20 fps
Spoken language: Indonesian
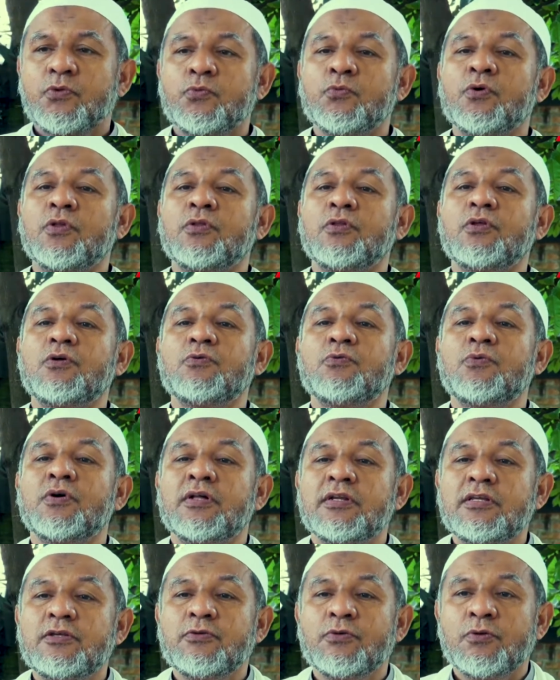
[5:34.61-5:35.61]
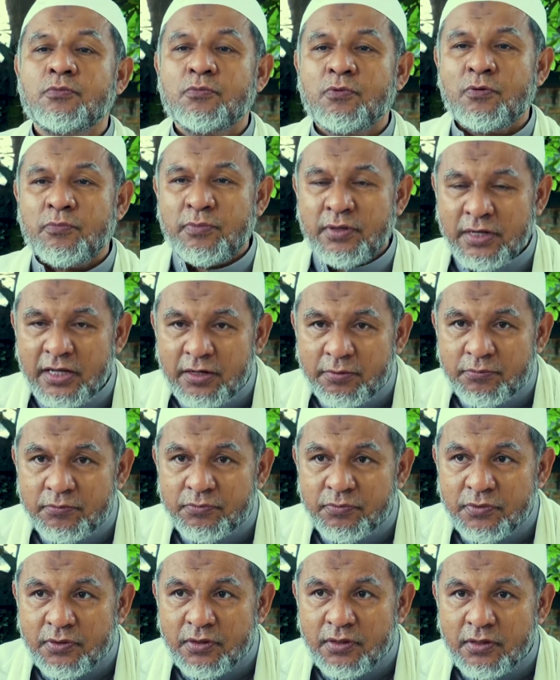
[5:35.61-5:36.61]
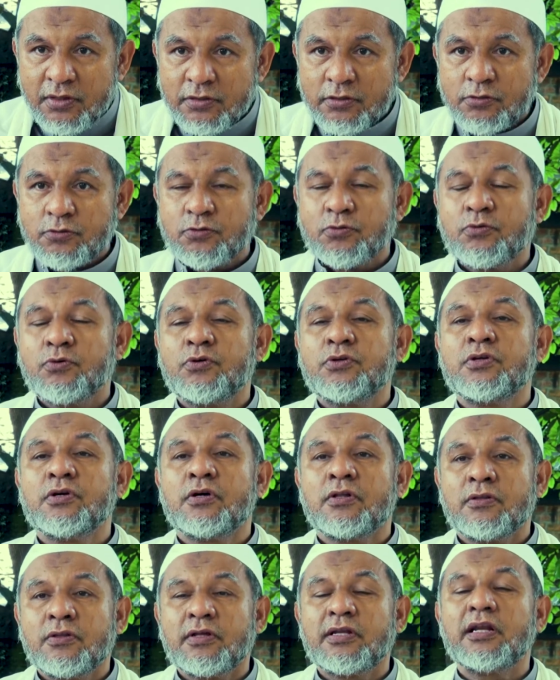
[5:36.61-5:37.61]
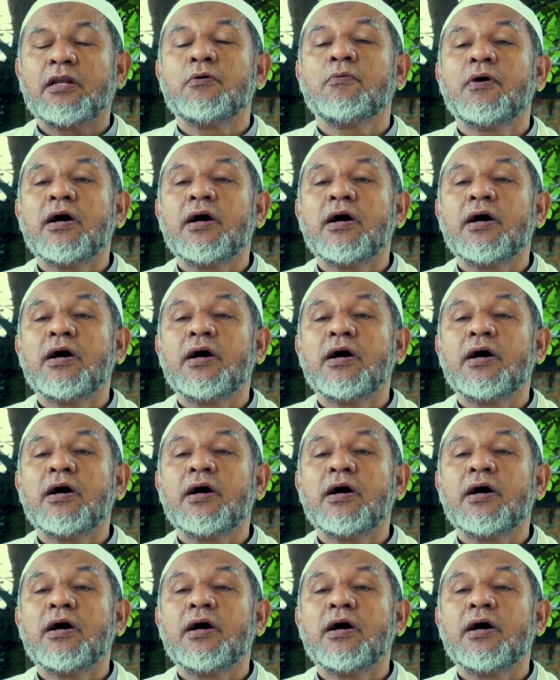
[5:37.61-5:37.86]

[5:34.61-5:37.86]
Wallahu waliyul mu'minin. Sesungguhnya Allah adalah